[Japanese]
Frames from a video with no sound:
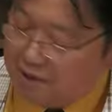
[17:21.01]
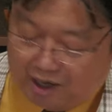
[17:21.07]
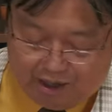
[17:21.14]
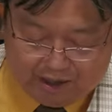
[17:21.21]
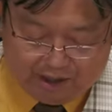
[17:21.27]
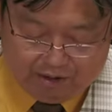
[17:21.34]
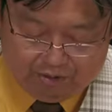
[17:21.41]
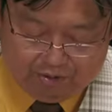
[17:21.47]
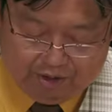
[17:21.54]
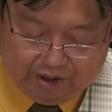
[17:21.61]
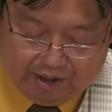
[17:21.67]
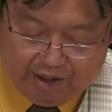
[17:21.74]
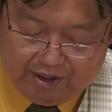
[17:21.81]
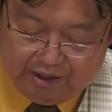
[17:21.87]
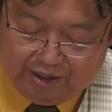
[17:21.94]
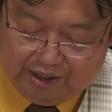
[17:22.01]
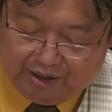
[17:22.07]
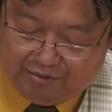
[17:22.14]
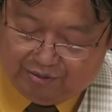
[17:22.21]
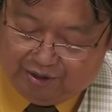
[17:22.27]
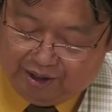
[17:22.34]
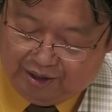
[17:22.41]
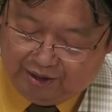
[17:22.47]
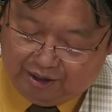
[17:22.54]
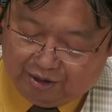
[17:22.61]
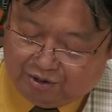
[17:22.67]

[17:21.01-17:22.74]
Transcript: 判官とは逆に、